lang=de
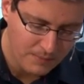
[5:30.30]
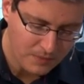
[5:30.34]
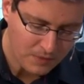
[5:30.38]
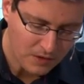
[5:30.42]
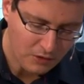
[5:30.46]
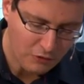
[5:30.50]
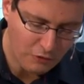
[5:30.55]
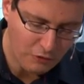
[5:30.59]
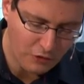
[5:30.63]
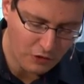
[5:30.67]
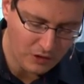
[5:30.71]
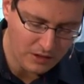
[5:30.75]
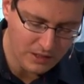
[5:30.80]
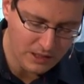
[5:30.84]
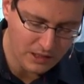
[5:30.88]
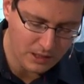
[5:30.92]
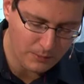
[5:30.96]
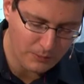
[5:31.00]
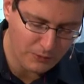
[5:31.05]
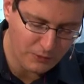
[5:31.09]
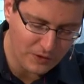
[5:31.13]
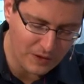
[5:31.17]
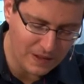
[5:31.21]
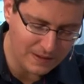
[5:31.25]
von
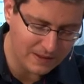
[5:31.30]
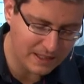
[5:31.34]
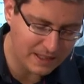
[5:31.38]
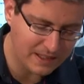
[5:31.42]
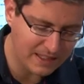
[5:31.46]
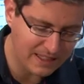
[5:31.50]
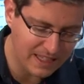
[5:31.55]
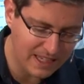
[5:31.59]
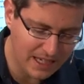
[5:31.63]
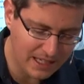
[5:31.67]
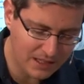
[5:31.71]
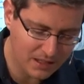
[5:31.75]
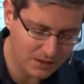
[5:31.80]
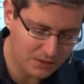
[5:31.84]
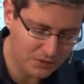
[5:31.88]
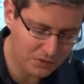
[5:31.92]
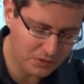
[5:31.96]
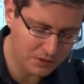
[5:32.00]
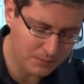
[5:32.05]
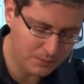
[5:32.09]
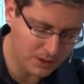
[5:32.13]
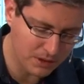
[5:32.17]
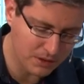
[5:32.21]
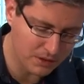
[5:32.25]
ihrem Vater einen Acker zu
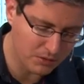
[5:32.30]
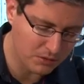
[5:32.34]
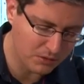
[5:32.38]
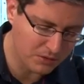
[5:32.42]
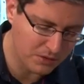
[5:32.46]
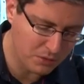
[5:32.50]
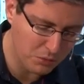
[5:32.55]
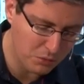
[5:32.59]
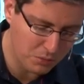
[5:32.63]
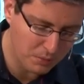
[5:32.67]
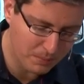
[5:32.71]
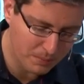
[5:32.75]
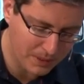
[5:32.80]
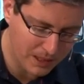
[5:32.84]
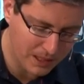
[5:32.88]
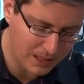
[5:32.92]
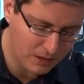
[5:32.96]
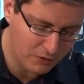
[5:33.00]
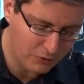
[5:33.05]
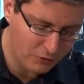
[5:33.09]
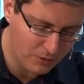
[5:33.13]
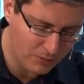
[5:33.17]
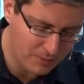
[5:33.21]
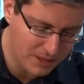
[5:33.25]
erbitten, und sie
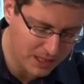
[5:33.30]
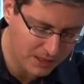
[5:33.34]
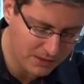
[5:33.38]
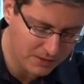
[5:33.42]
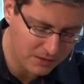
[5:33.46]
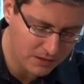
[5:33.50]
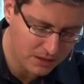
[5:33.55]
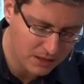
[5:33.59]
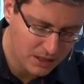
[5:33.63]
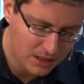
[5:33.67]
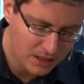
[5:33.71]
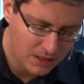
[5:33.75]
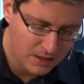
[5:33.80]
sprang vom Esel.